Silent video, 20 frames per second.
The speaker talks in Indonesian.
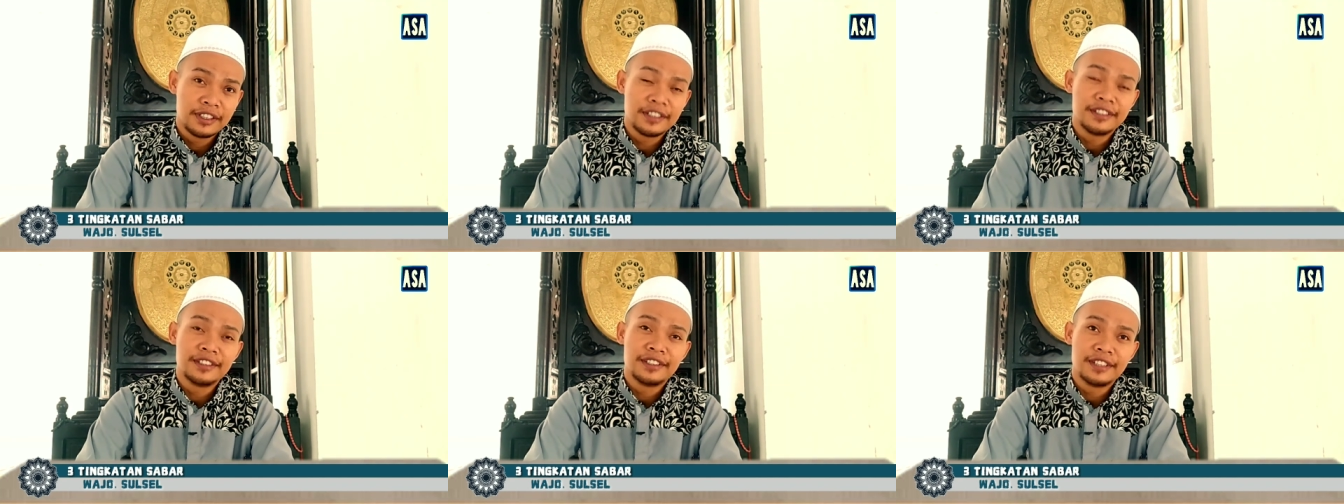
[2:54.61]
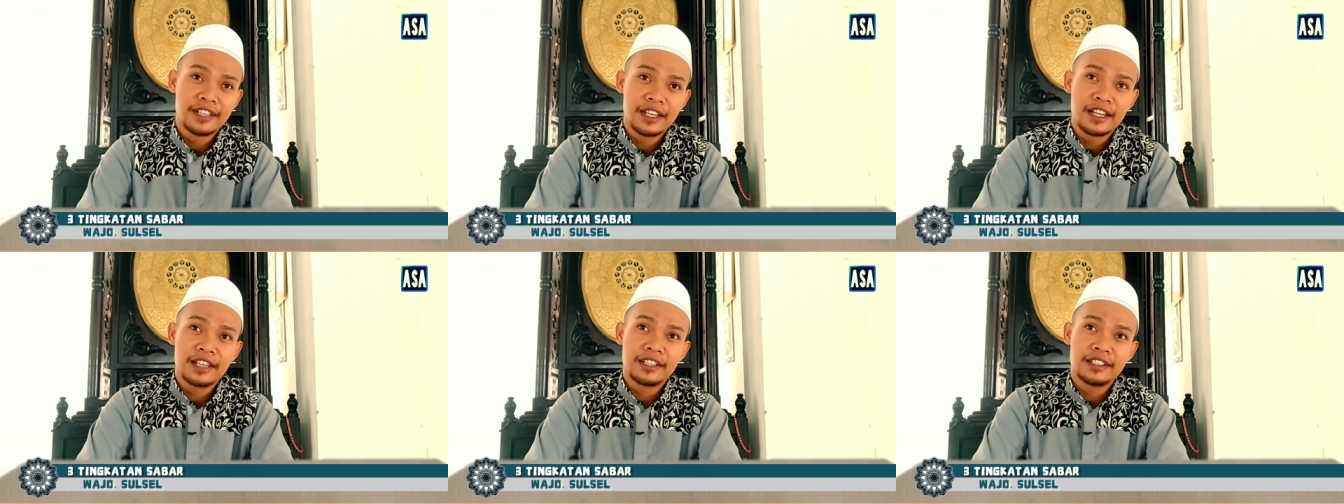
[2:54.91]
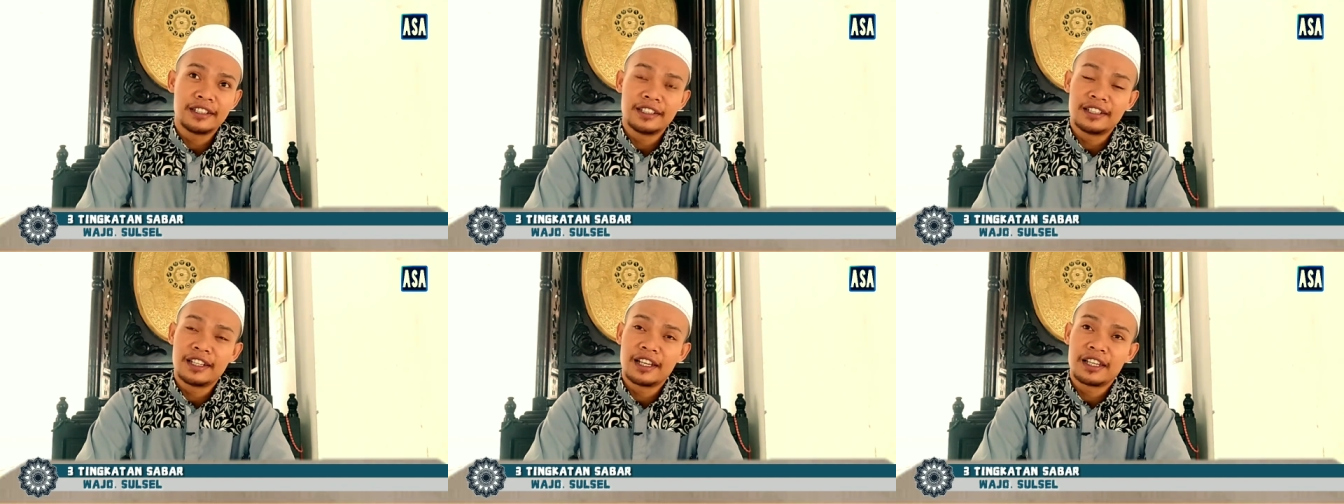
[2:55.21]
inna
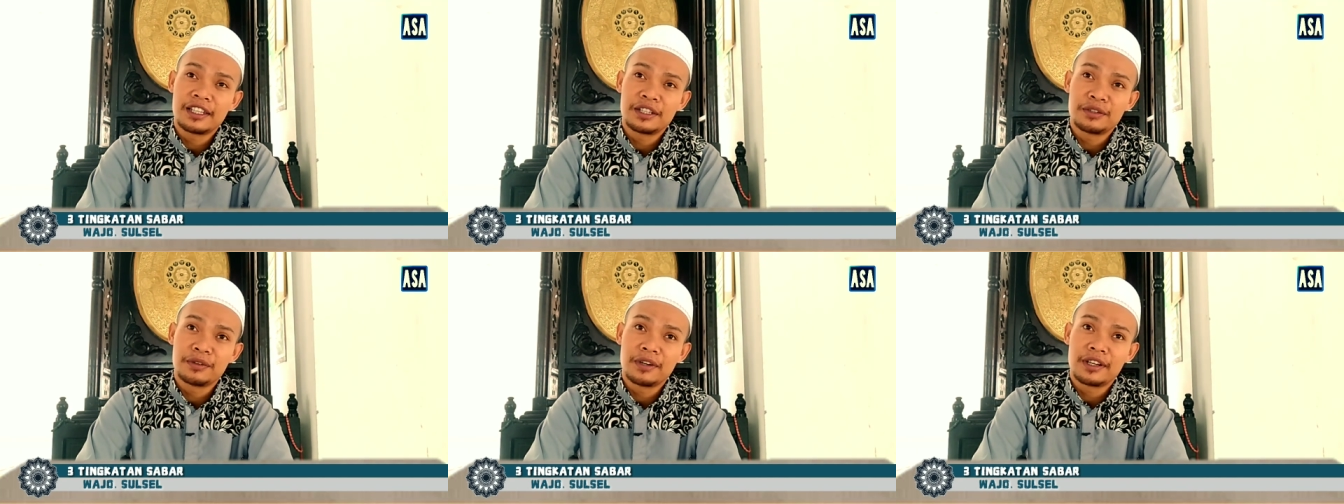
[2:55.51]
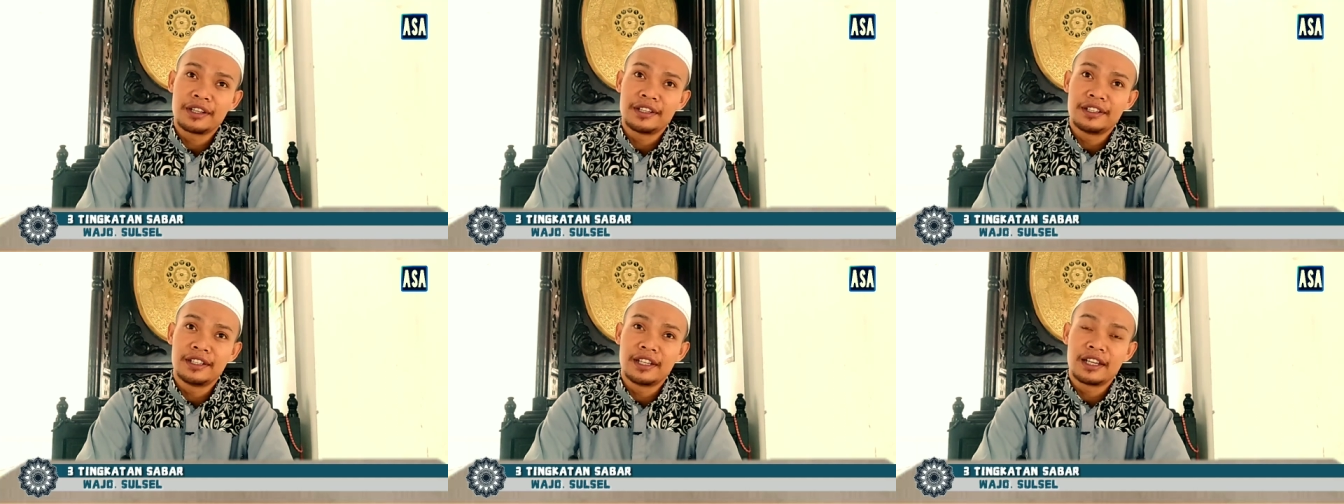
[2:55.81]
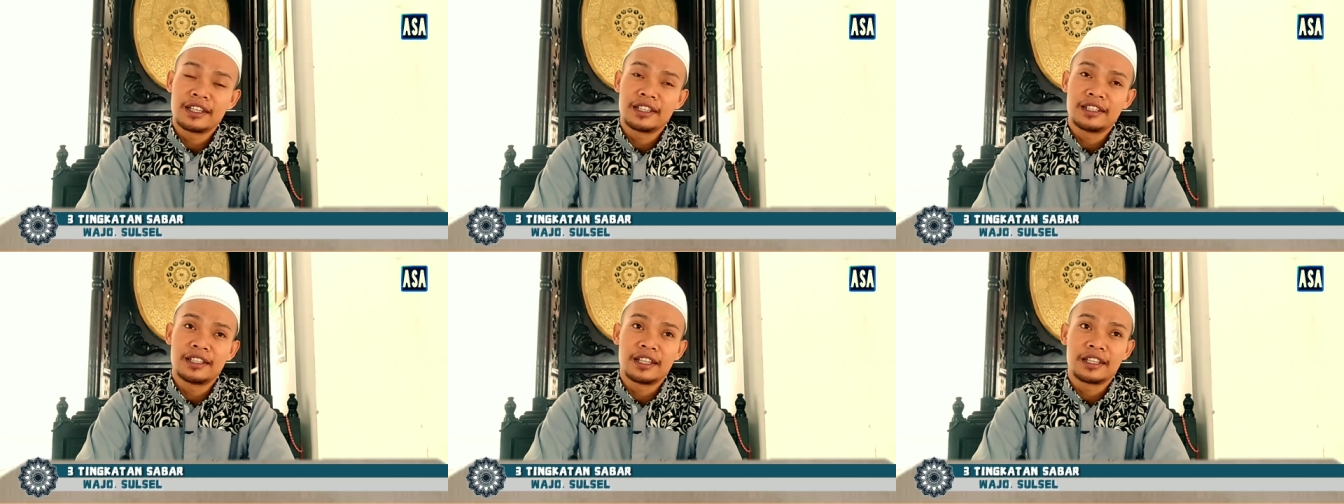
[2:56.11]
lillahi wa
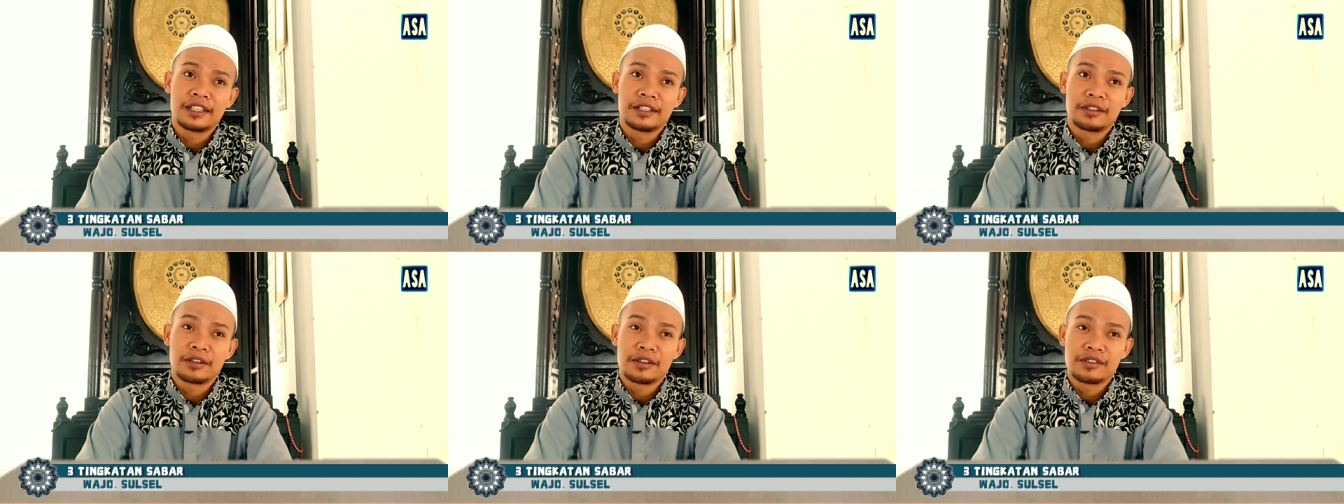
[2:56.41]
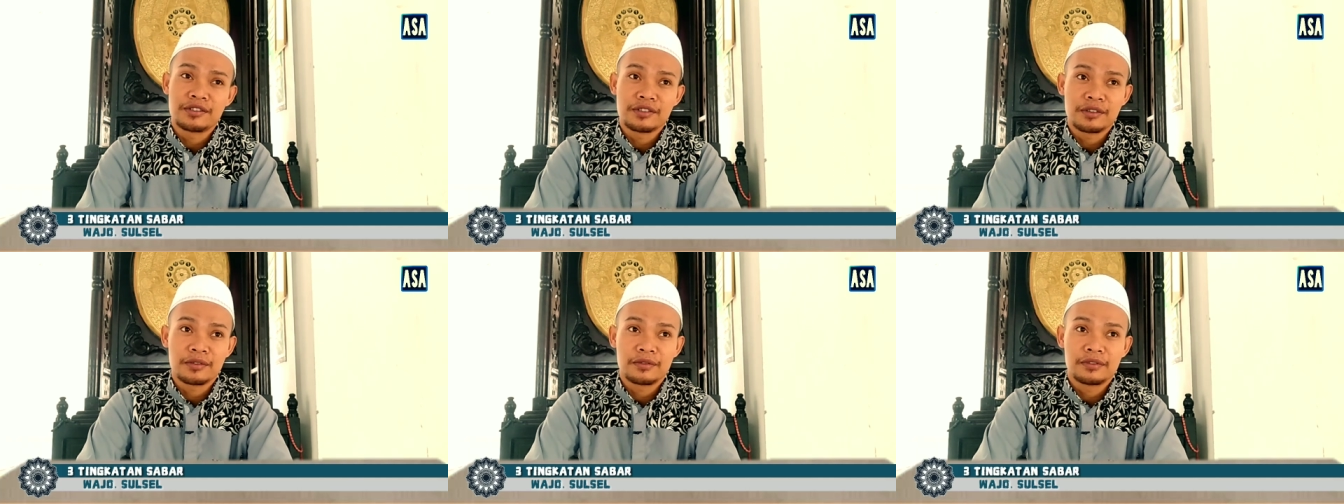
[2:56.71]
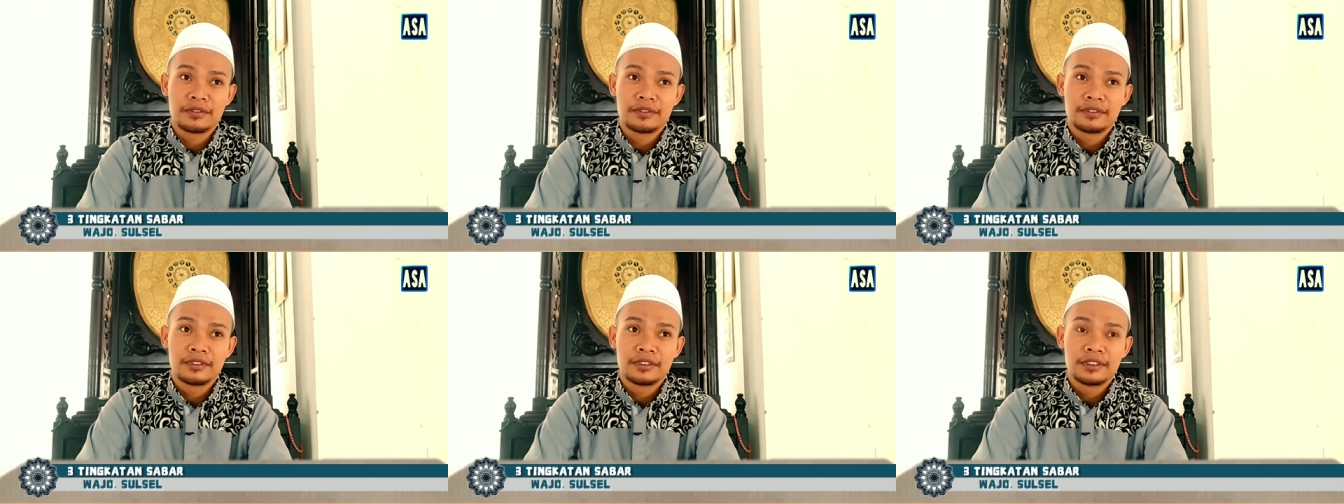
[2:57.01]
inna ilaihi raji'un.